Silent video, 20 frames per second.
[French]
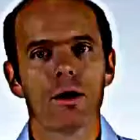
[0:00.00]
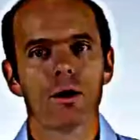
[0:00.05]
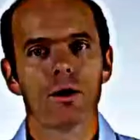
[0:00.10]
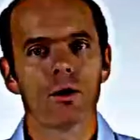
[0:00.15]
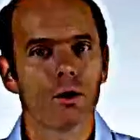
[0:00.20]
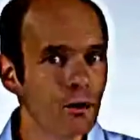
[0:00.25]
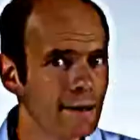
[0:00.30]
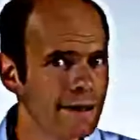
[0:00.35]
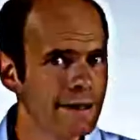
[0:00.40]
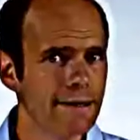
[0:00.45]

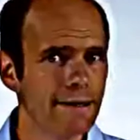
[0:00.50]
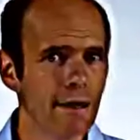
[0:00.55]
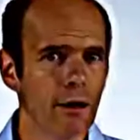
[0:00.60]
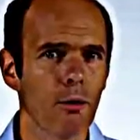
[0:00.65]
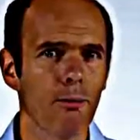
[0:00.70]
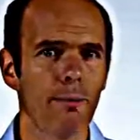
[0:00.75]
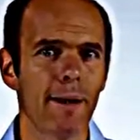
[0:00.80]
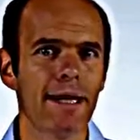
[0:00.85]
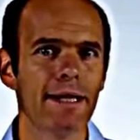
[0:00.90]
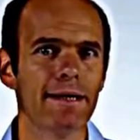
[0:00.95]
Le quotidien
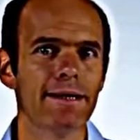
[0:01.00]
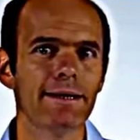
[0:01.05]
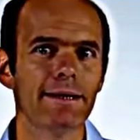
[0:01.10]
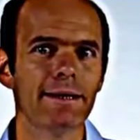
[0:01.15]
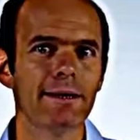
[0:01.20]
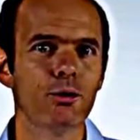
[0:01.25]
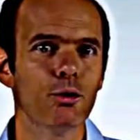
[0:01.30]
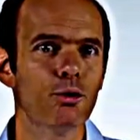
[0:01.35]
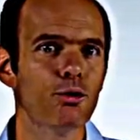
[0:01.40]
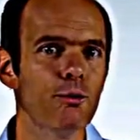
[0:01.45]
en
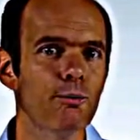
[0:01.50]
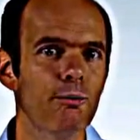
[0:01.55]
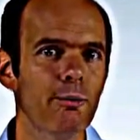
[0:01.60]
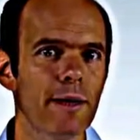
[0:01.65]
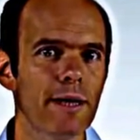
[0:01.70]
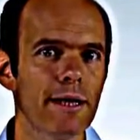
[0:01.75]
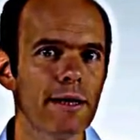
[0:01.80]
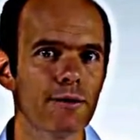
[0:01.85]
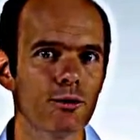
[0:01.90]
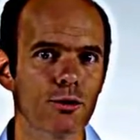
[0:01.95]
Palestine
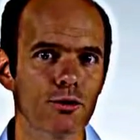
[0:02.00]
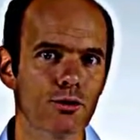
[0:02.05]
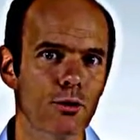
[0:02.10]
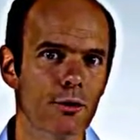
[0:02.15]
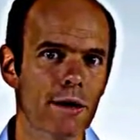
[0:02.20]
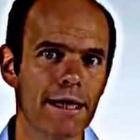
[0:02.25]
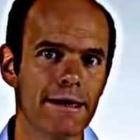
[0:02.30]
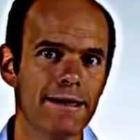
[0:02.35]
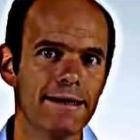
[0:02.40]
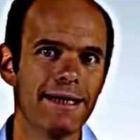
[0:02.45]
occupée, ce
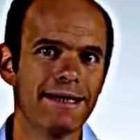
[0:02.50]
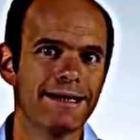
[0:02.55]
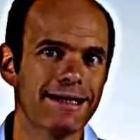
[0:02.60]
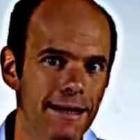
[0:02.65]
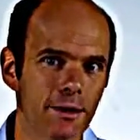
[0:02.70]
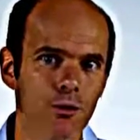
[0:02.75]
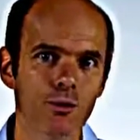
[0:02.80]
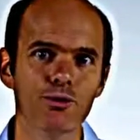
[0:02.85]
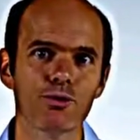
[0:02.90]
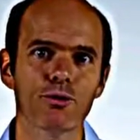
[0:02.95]
sont les
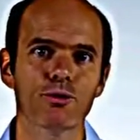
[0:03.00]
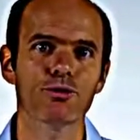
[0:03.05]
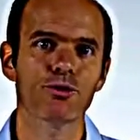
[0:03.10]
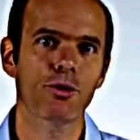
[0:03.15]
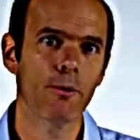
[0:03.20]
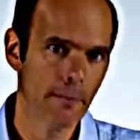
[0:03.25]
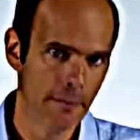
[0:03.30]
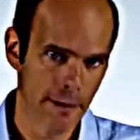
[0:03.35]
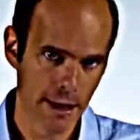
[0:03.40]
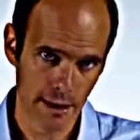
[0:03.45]
exécutions
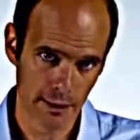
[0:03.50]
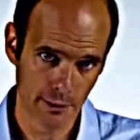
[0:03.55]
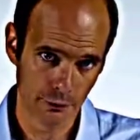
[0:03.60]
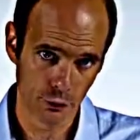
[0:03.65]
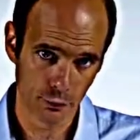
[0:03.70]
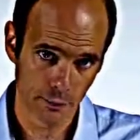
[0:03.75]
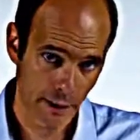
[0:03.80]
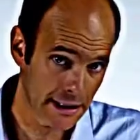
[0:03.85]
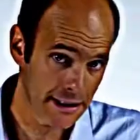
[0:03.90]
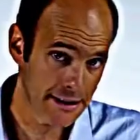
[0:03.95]
sommaires
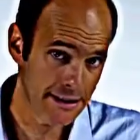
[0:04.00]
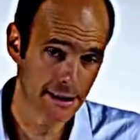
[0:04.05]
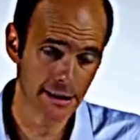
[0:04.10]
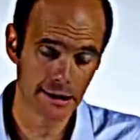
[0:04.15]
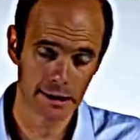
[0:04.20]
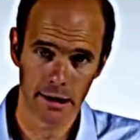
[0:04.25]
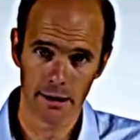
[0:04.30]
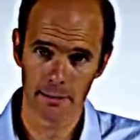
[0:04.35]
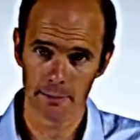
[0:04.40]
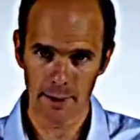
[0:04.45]
de
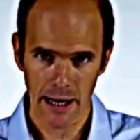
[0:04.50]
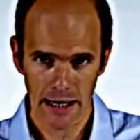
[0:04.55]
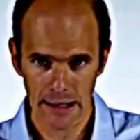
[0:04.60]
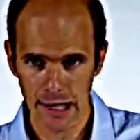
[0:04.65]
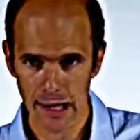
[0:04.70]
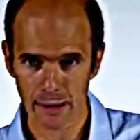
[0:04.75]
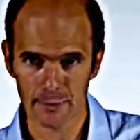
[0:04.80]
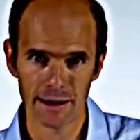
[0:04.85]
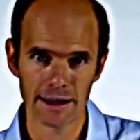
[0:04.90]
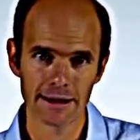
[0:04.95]
Palestiniens par
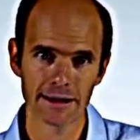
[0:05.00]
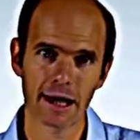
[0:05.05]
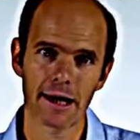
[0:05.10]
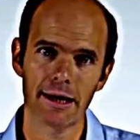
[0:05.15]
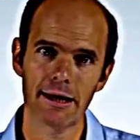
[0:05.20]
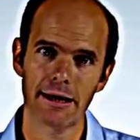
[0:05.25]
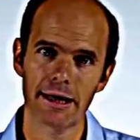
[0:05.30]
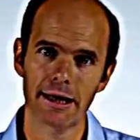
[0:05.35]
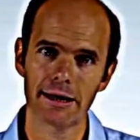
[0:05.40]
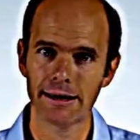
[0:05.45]
l'armée
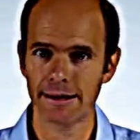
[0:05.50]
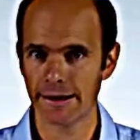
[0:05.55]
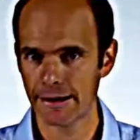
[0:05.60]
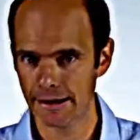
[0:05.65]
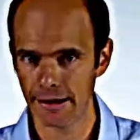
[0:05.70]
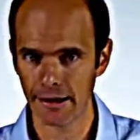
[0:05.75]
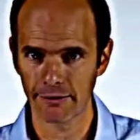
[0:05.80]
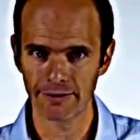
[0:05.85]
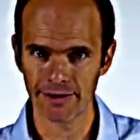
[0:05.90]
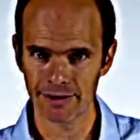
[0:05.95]
israélienne et ses
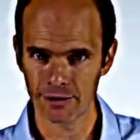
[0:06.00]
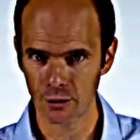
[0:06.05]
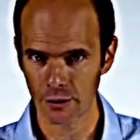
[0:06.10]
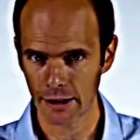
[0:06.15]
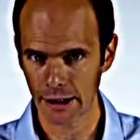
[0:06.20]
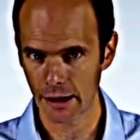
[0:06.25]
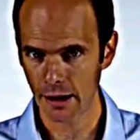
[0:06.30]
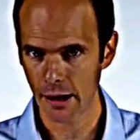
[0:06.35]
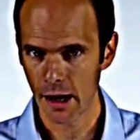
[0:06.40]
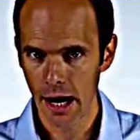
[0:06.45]
services
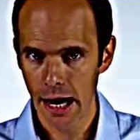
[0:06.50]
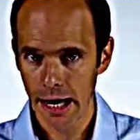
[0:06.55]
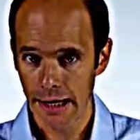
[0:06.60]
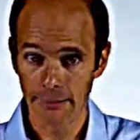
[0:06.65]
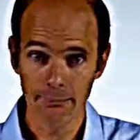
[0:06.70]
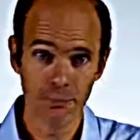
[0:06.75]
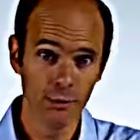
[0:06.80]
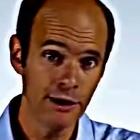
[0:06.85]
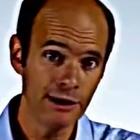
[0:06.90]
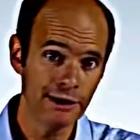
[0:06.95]
secrets,
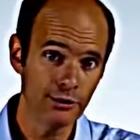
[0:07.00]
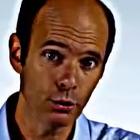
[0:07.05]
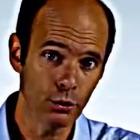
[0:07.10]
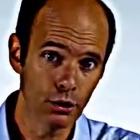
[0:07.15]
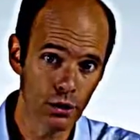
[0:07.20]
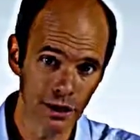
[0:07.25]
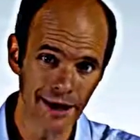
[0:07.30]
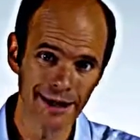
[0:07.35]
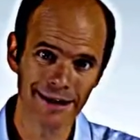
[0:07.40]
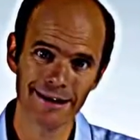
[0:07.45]
les punitions
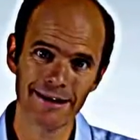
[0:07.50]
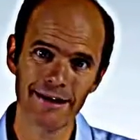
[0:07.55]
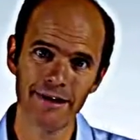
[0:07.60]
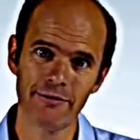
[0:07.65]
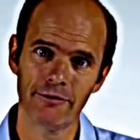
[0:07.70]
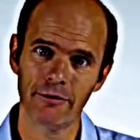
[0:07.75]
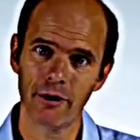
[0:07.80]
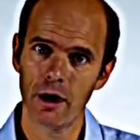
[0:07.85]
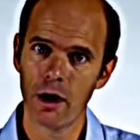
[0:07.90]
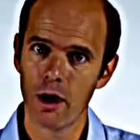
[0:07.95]

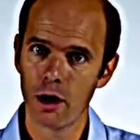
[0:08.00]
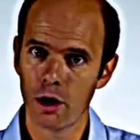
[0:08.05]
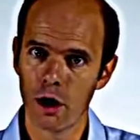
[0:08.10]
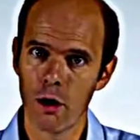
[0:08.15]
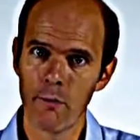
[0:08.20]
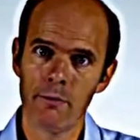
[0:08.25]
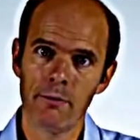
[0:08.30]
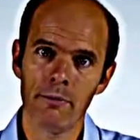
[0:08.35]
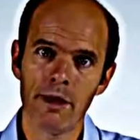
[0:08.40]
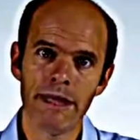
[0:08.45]
collectives
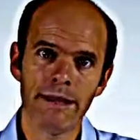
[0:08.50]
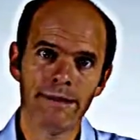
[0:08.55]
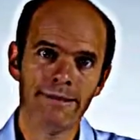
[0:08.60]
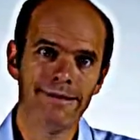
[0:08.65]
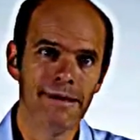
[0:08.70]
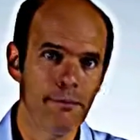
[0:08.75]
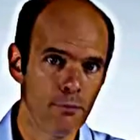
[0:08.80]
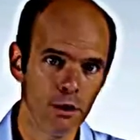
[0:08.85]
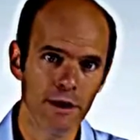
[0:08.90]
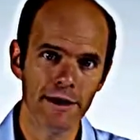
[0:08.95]
comme les
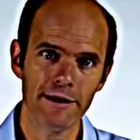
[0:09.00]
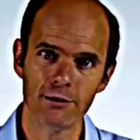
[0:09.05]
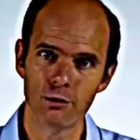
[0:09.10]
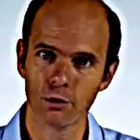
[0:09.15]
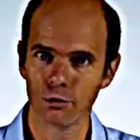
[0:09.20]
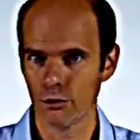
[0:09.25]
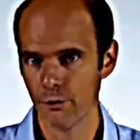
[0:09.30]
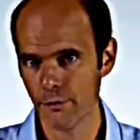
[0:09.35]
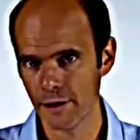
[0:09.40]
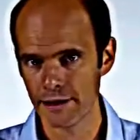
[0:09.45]

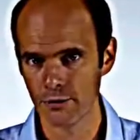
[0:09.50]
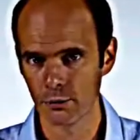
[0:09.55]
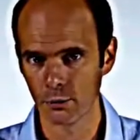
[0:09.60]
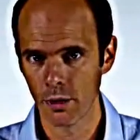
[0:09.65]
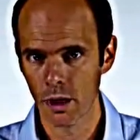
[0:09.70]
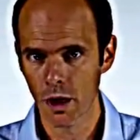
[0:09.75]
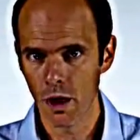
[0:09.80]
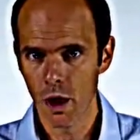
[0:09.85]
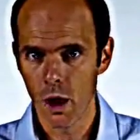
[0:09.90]
démolitions de maisons,